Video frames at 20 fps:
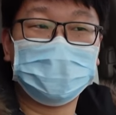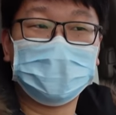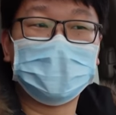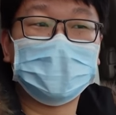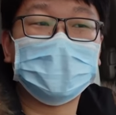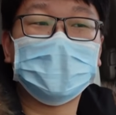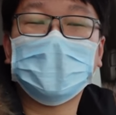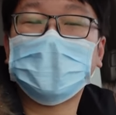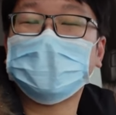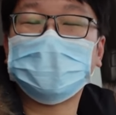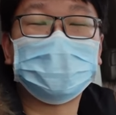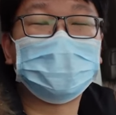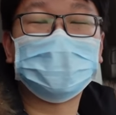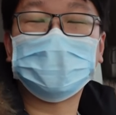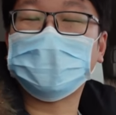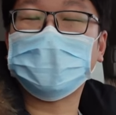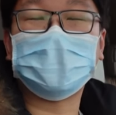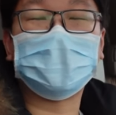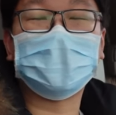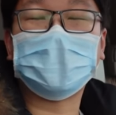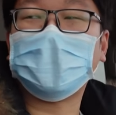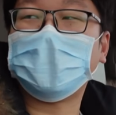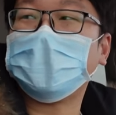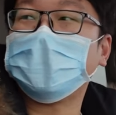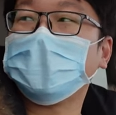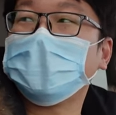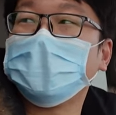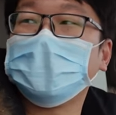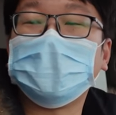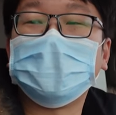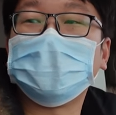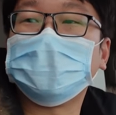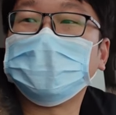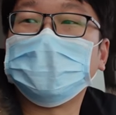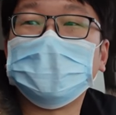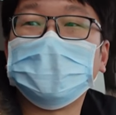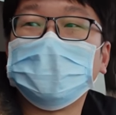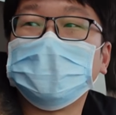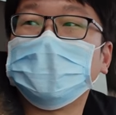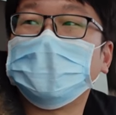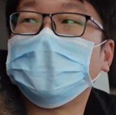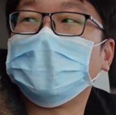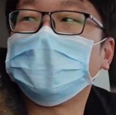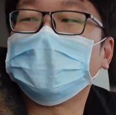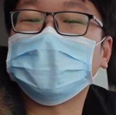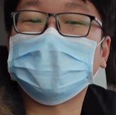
机盖都不需要开，一点都不用管。